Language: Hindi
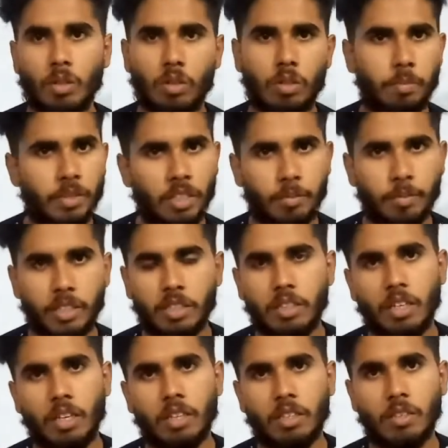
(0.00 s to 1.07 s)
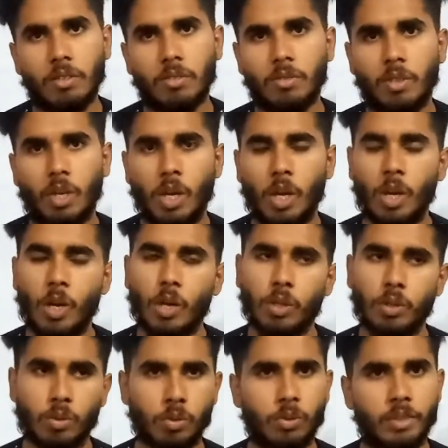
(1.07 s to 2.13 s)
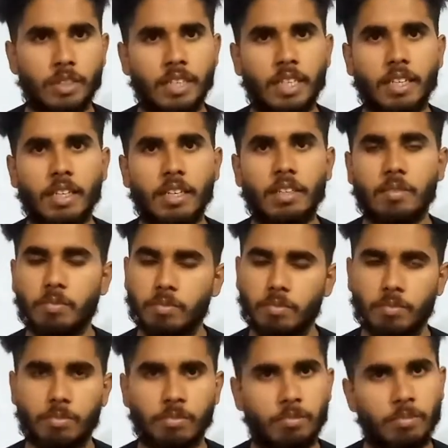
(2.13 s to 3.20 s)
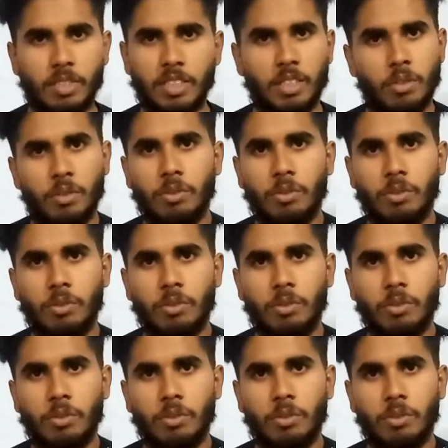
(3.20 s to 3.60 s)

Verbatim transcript: और पीनट बटर डालता हूँ तो ये चीज़ें